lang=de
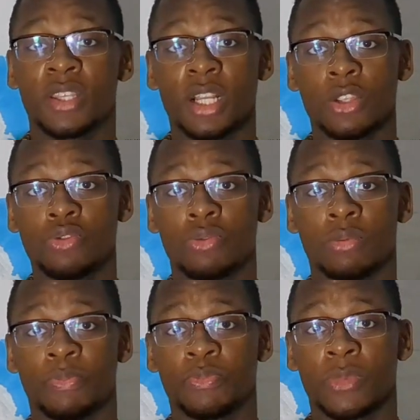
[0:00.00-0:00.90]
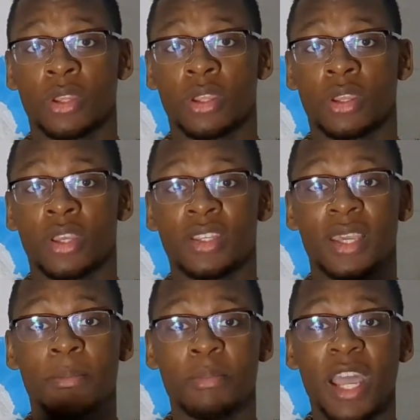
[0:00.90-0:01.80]
Sag dir so,
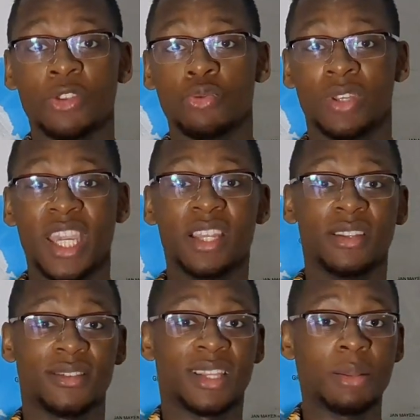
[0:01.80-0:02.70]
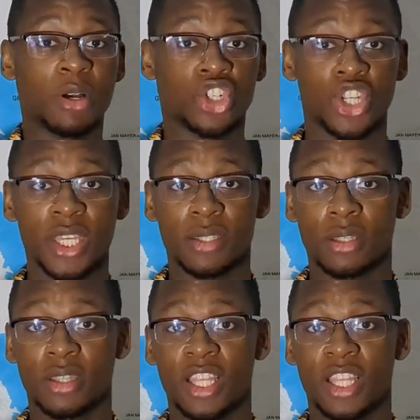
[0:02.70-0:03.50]
Je mehr du gegen dich selber schießt,